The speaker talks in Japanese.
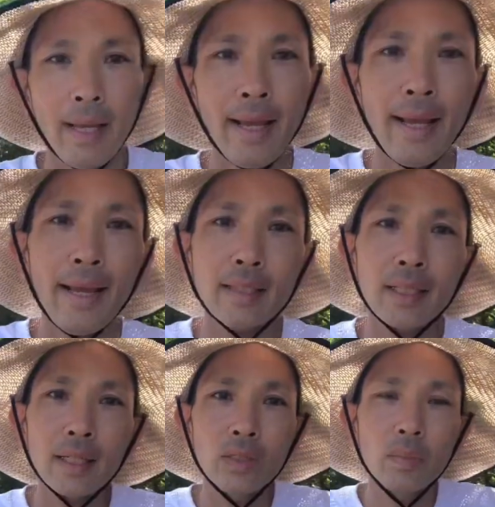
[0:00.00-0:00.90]
えー、
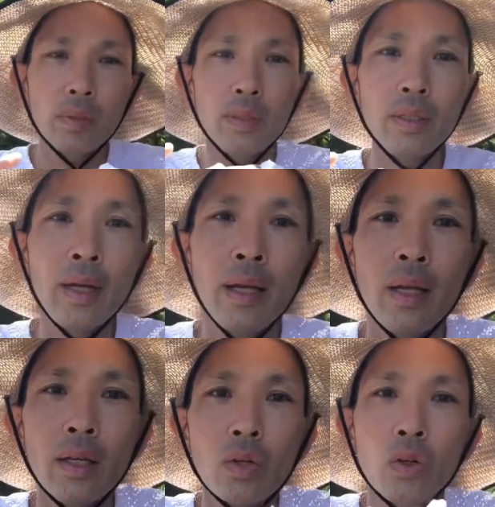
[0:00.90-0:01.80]
遡る
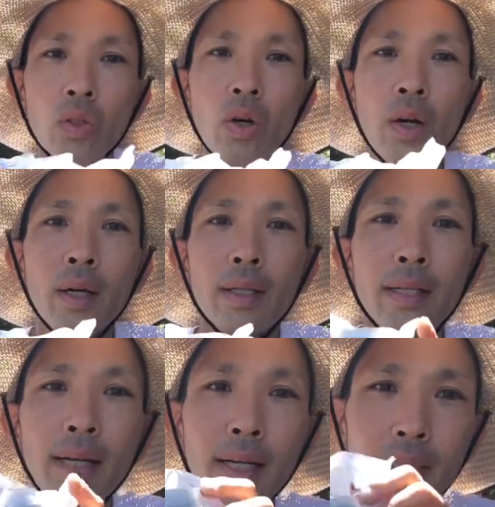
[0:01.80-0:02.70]
この八
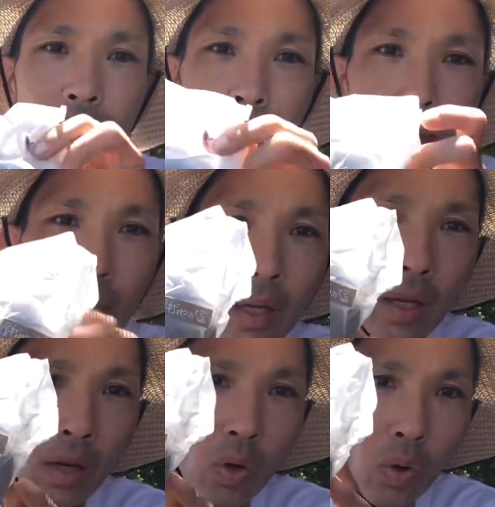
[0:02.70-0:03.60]
賀寺にある
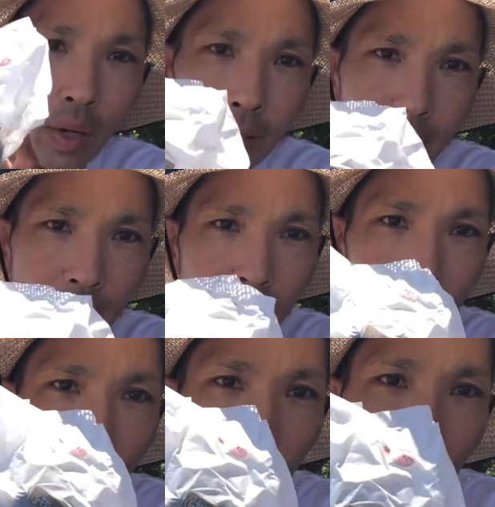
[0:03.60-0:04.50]
お花さ
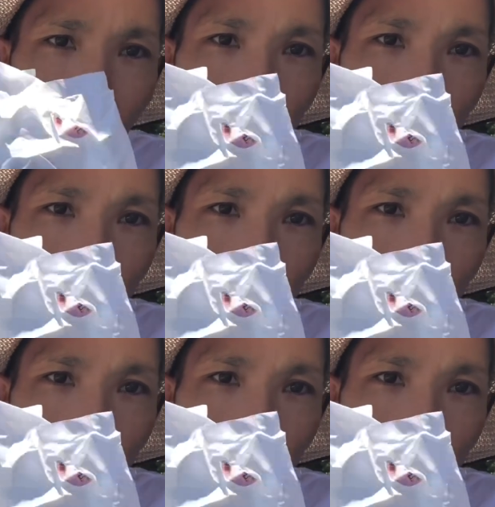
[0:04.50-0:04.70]
んの、